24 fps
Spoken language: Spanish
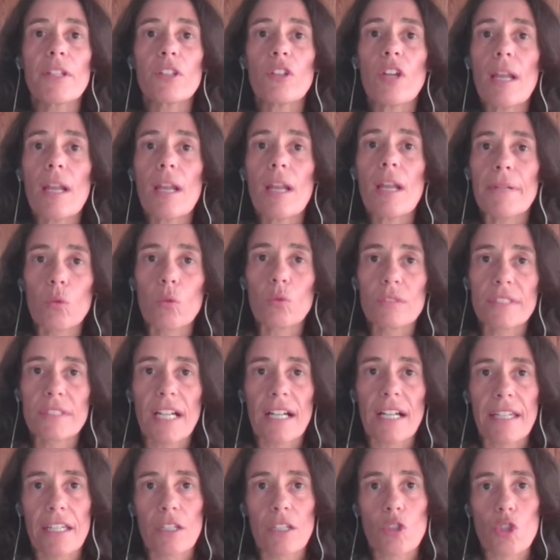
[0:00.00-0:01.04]
Volviendo a la
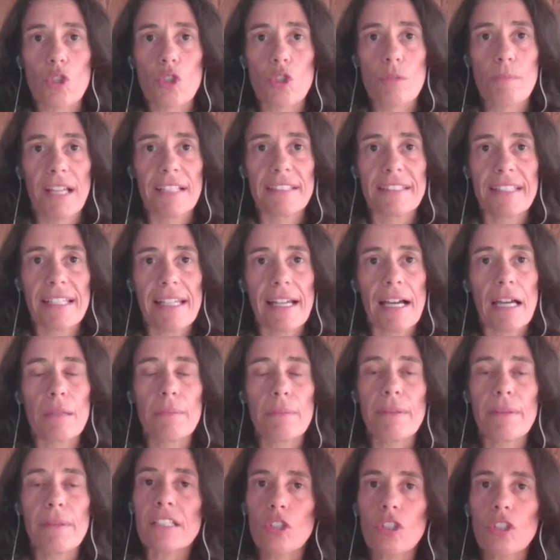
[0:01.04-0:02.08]
pregunta que nos plantea
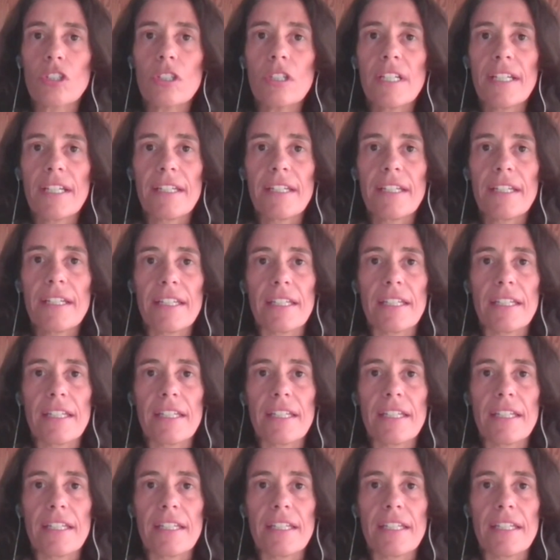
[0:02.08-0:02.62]
Alberto,